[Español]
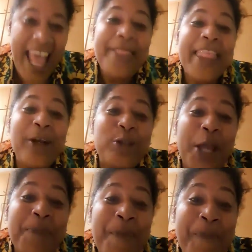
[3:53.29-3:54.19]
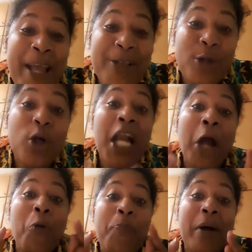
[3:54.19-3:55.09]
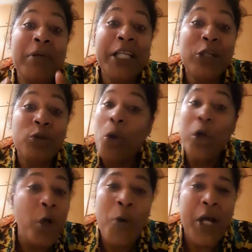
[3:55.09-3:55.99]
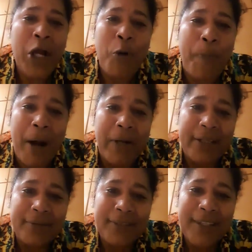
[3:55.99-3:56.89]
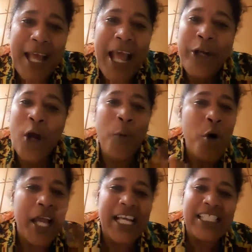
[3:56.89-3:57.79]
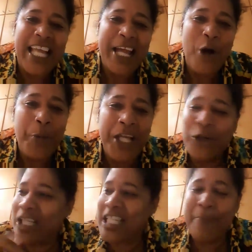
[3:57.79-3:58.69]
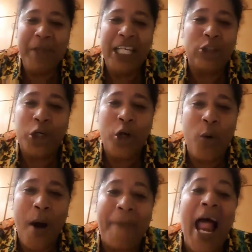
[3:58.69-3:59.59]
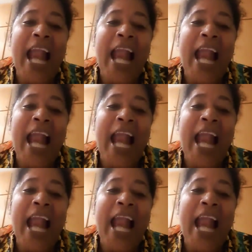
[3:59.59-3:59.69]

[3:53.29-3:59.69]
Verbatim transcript: De los seis mil pesos, la culpable eres tú. No busques culpable. No busques que si es el gobierno, que si es el ministro. No, guapa.